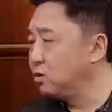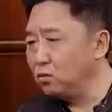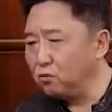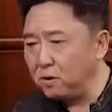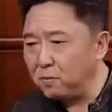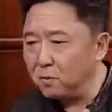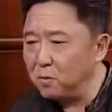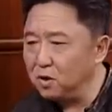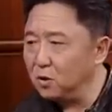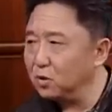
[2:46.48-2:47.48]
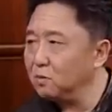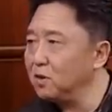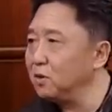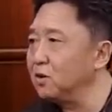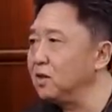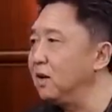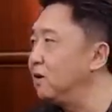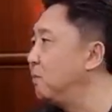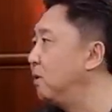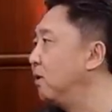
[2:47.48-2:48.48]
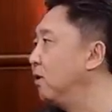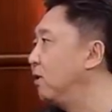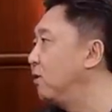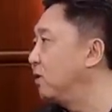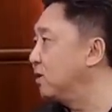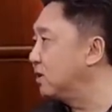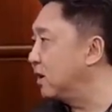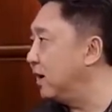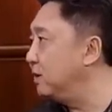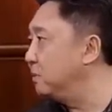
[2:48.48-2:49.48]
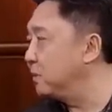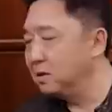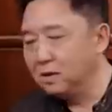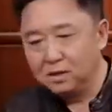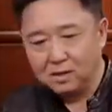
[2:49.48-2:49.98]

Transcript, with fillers: 除非旁边再有个一两个朋友或者是孩子们，